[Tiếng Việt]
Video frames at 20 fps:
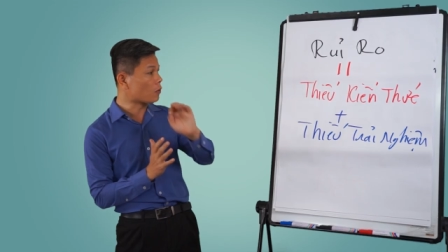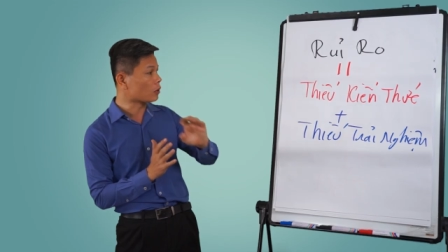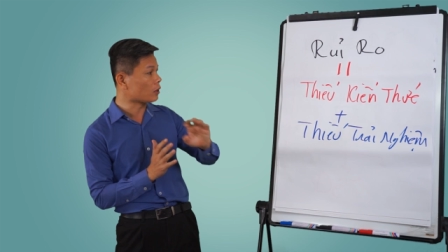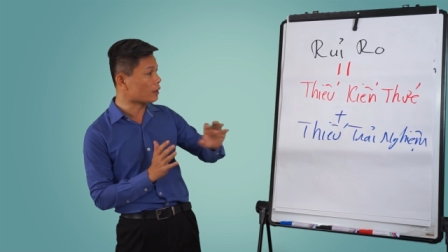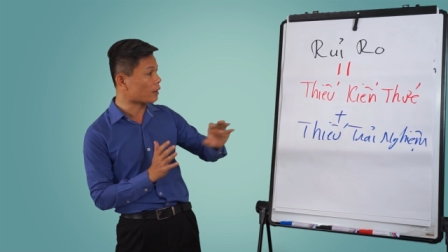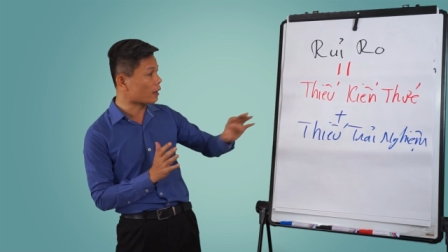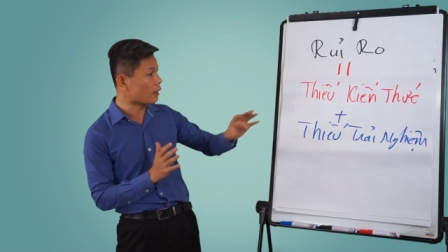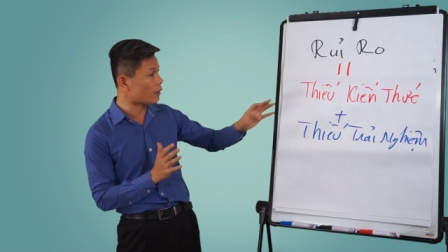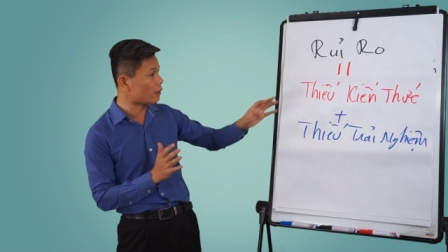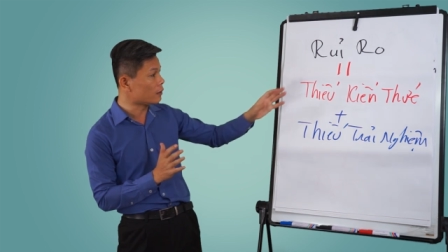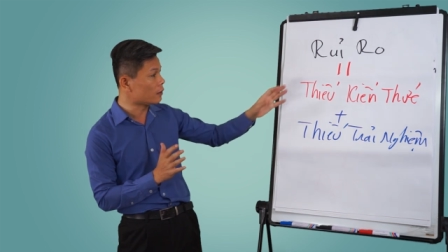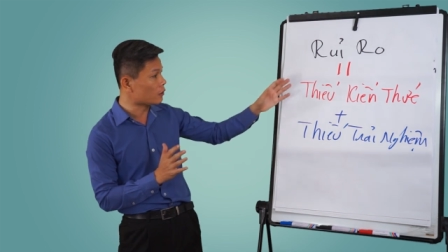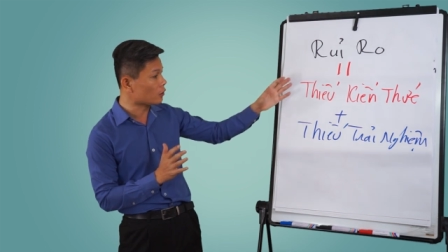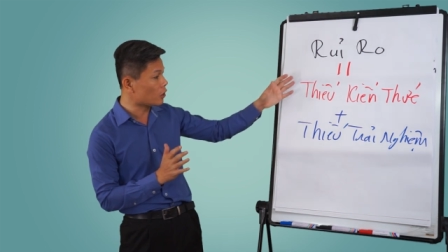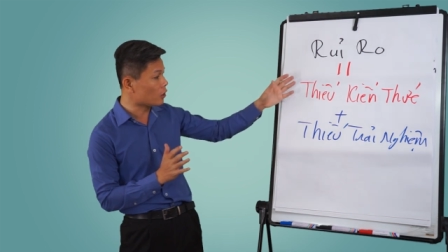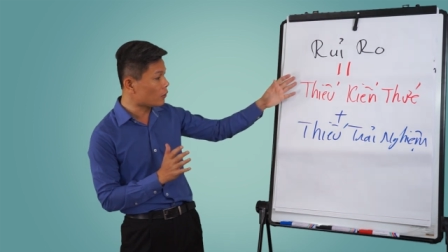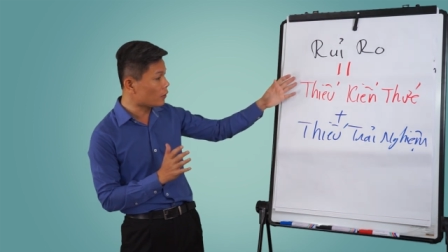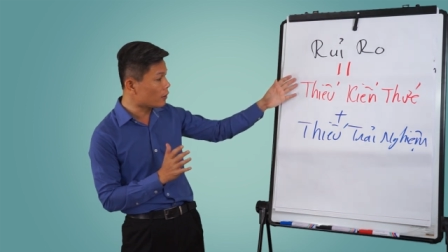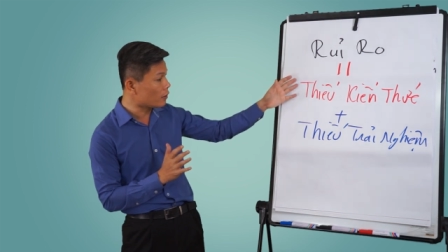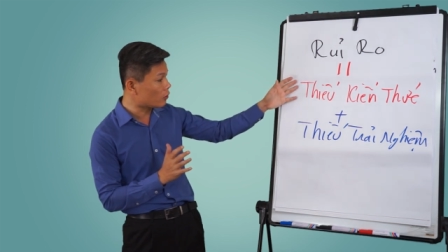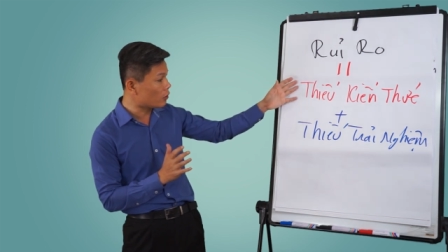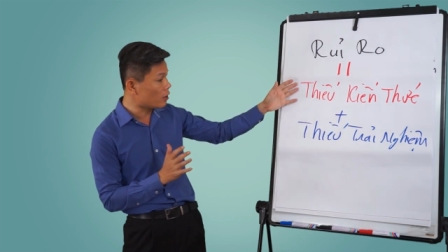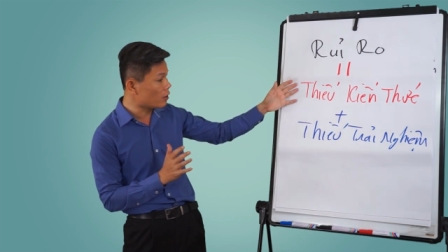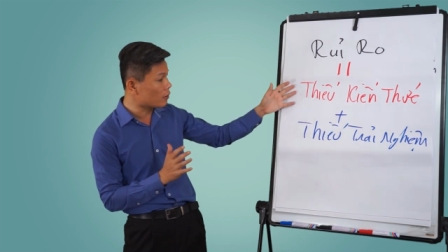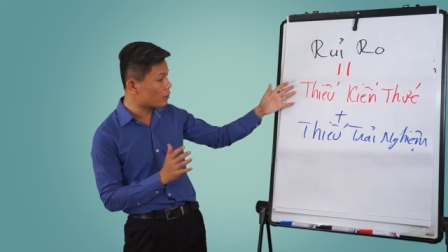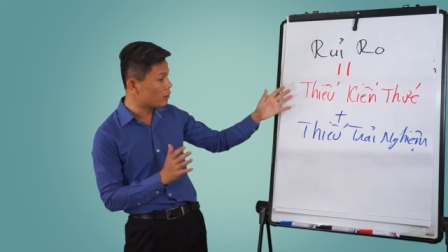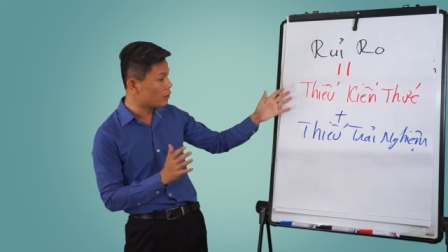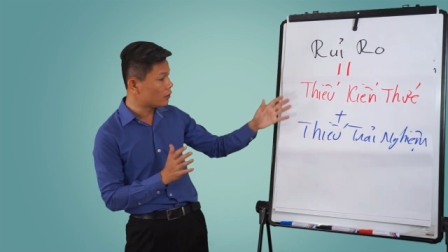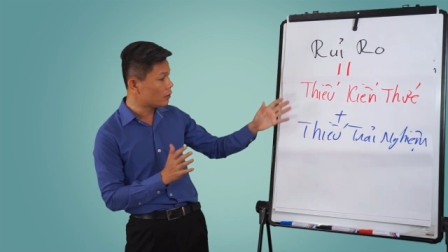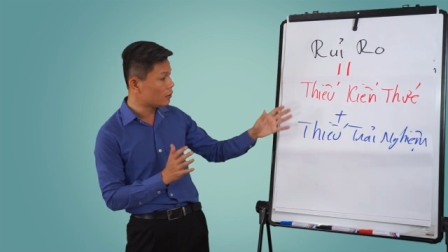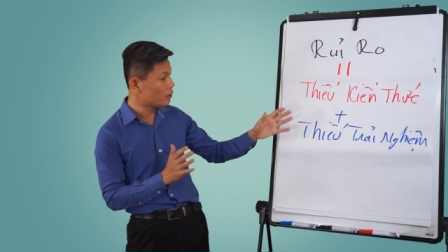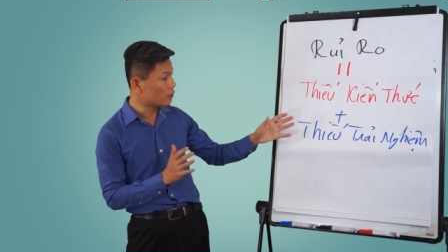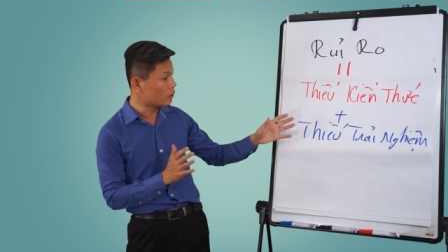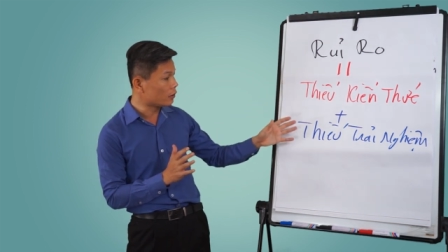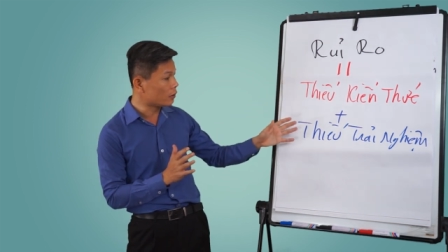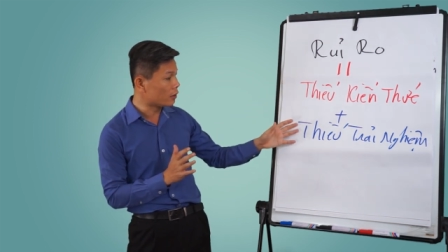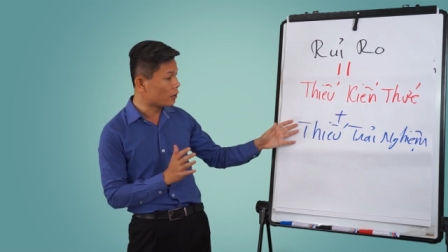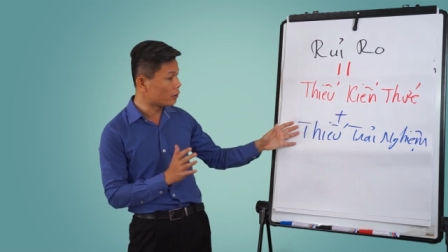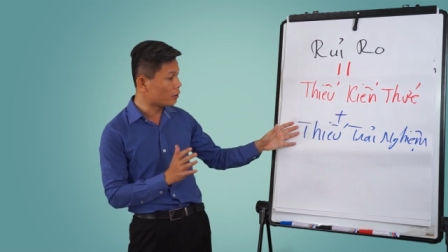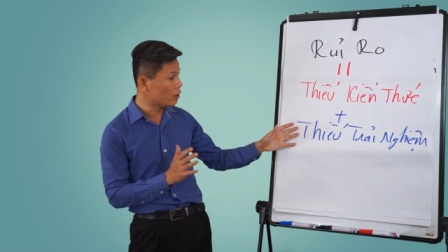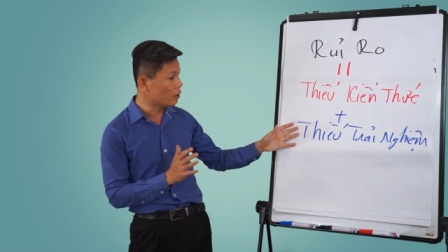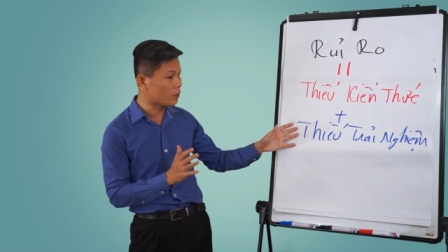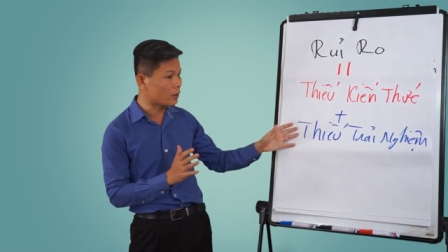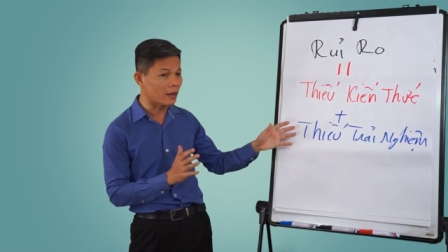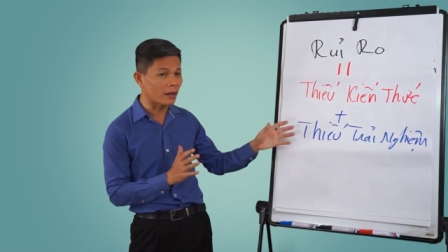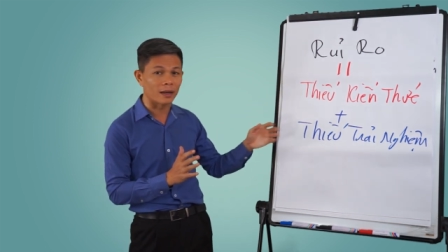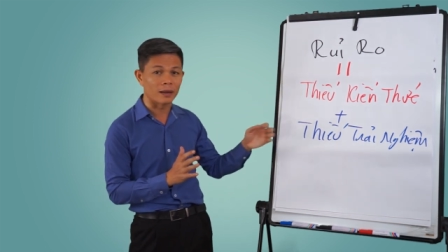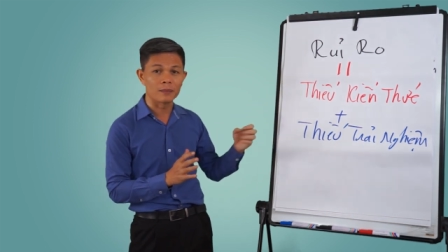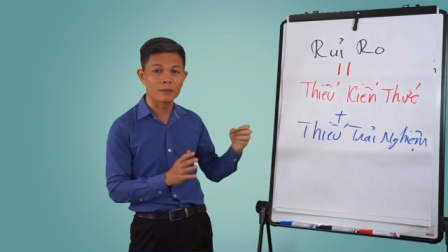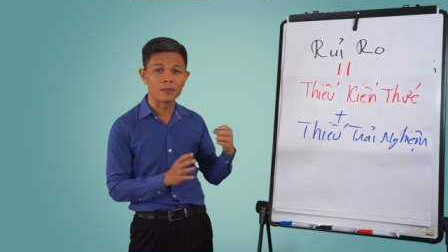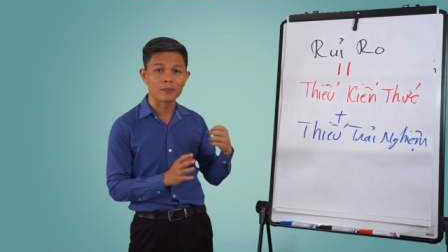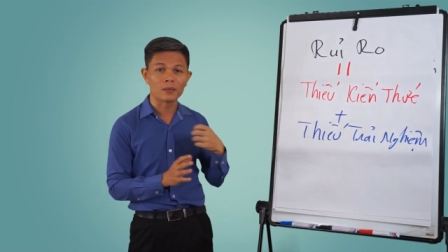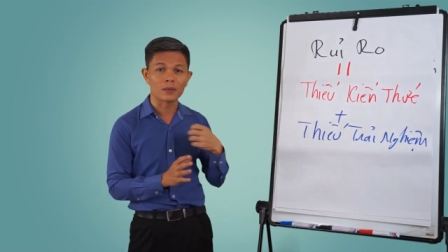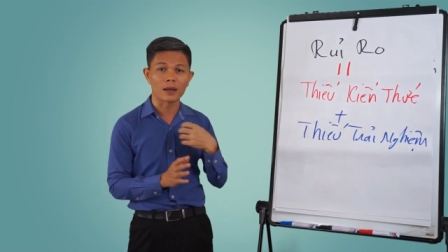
một tình trạng là vừa thiếu kiến thức vừa thiếu trải nghiệm,